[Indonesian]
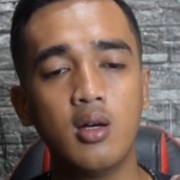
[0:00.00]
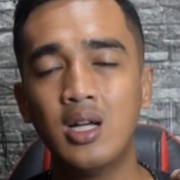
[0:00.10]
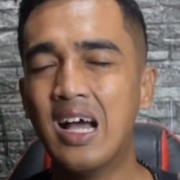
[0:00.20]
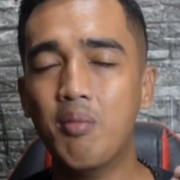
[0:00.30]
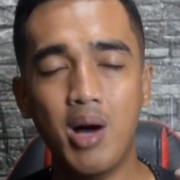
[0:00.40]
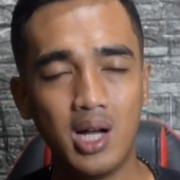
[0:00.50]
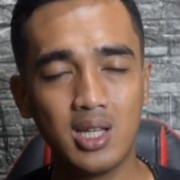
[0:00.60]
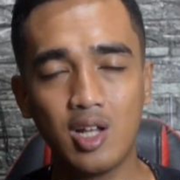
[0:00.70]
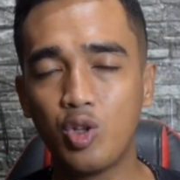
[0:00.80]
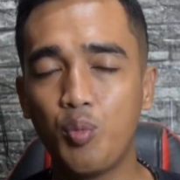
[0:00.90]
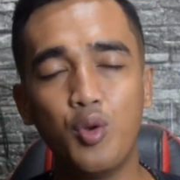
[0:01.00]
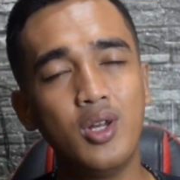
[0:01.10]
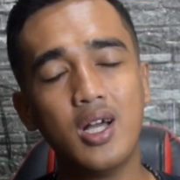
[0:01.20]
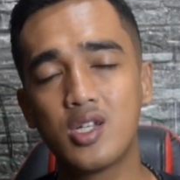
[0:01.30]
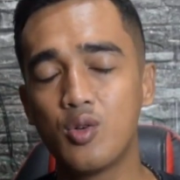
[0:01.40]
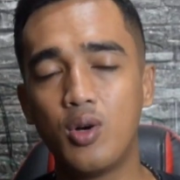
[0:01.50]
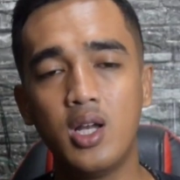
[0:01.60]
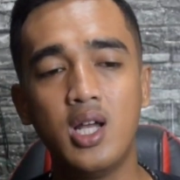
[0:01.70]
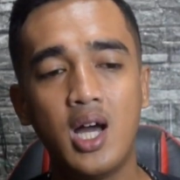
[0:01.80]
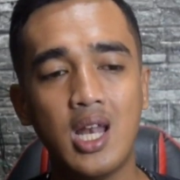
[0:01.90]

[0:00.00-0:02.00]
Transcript: nggak banget ataupun nggak suka dengan